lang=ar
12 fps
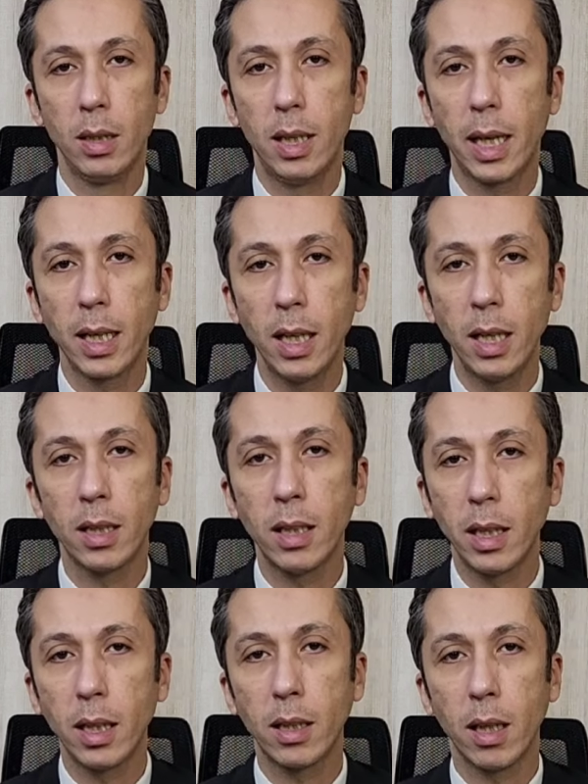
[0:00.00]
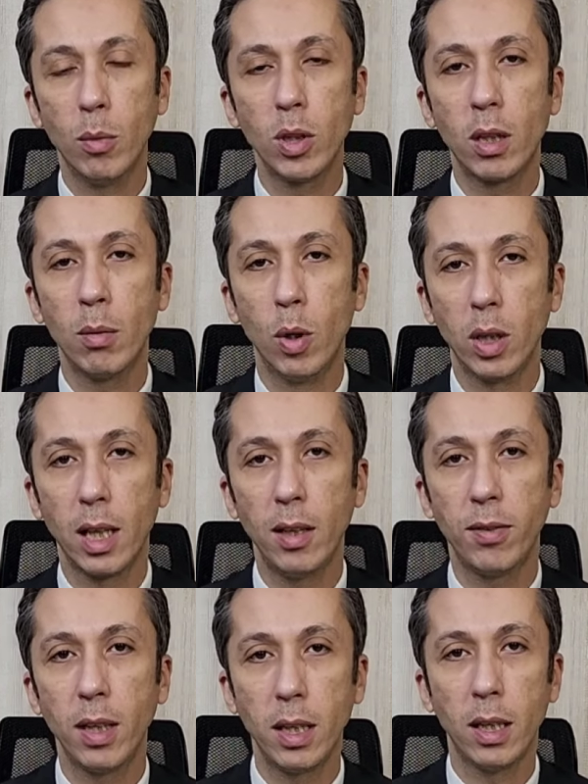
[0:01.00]
ده كده نتيجه المدد
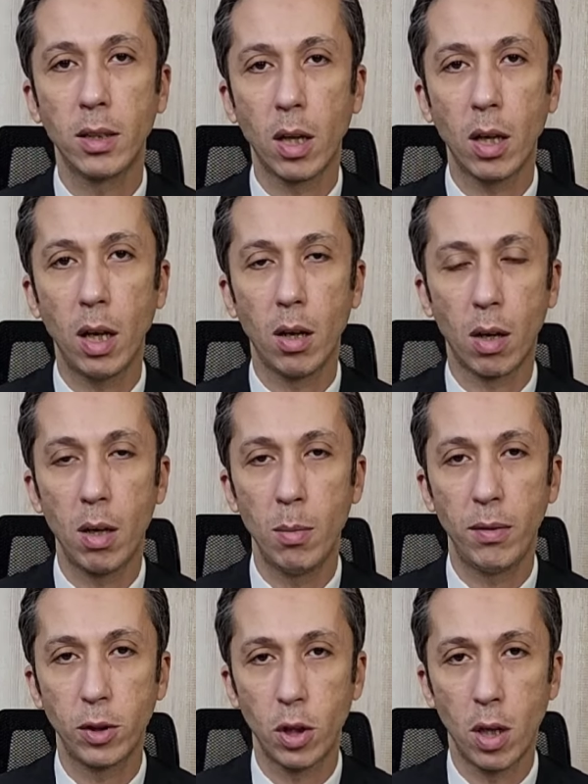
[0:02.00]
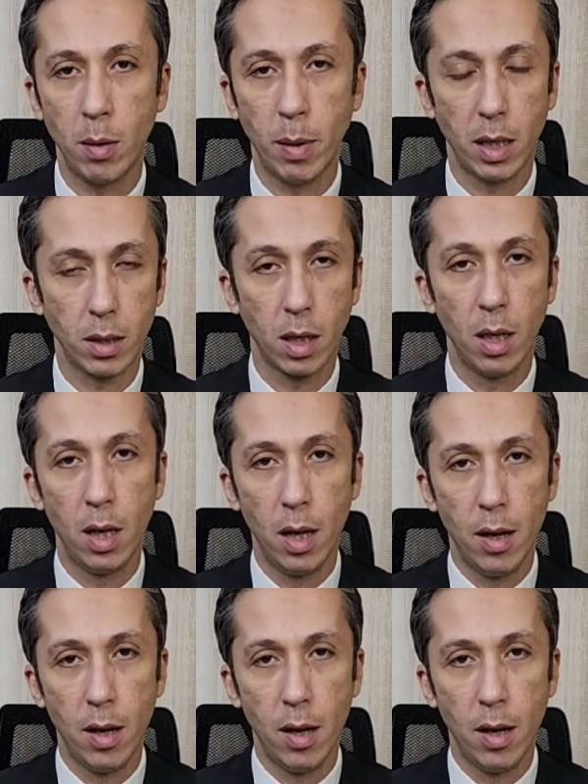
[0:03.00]
المختلفه للطرح الرابع في شهر مارس